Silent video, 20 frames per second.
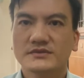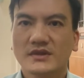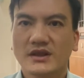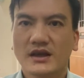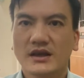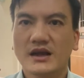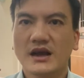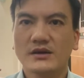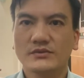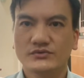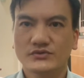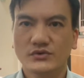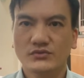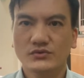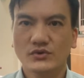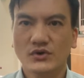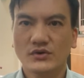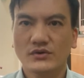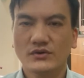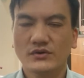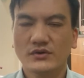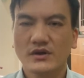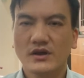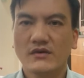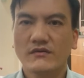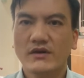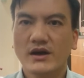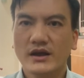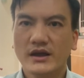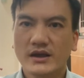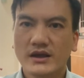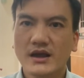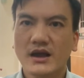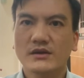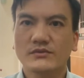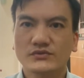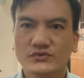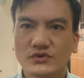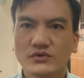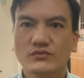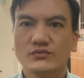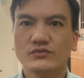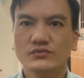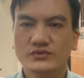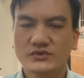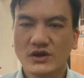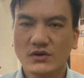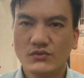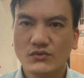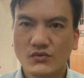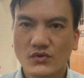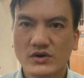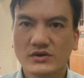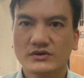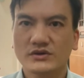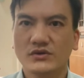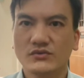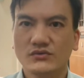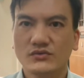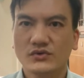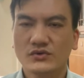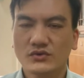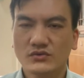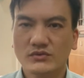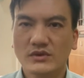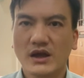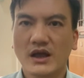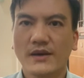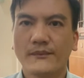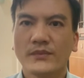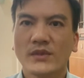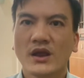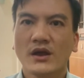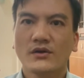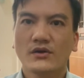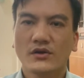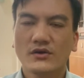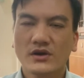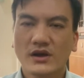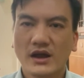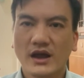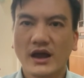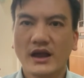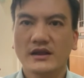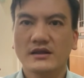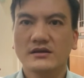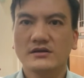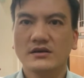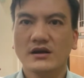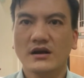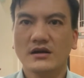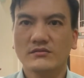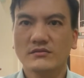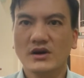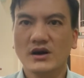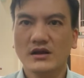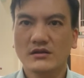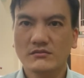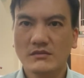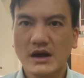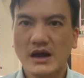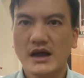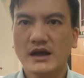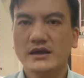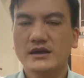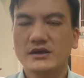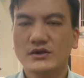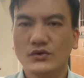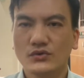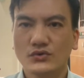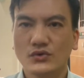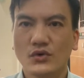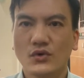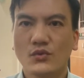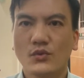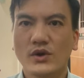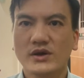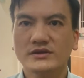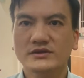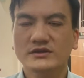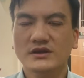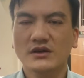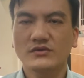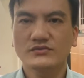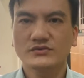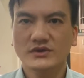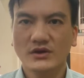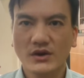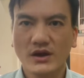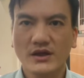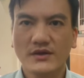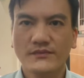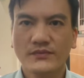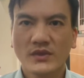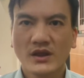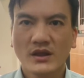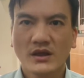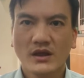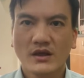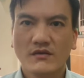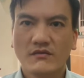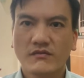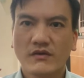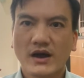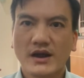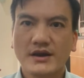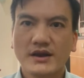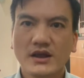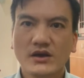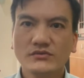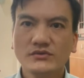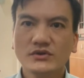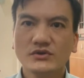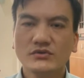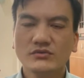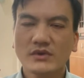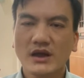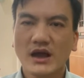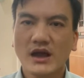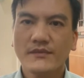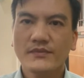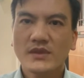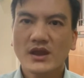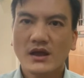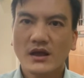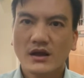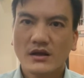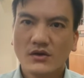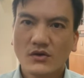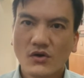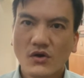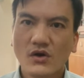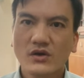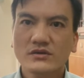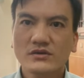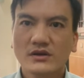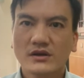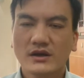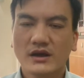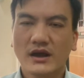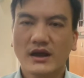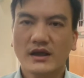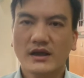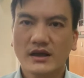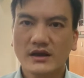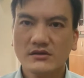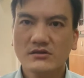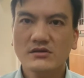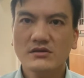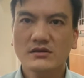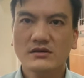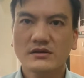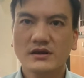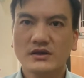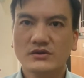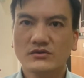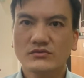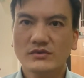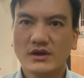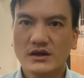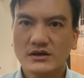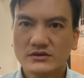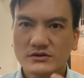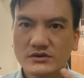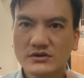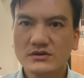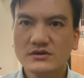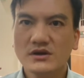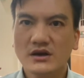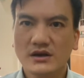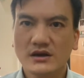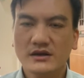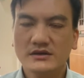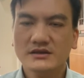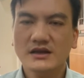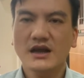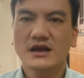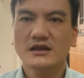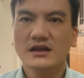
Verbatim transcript: cái cảm xúc tốt và cái cảm xúc trong cuộc sống của chúng ta nó được ảnh hưởng bởi ba cái yếu tố quan trọng sau đây và nếu như chúng ta có được cái cách thức để chúng ta giữ được cái trạng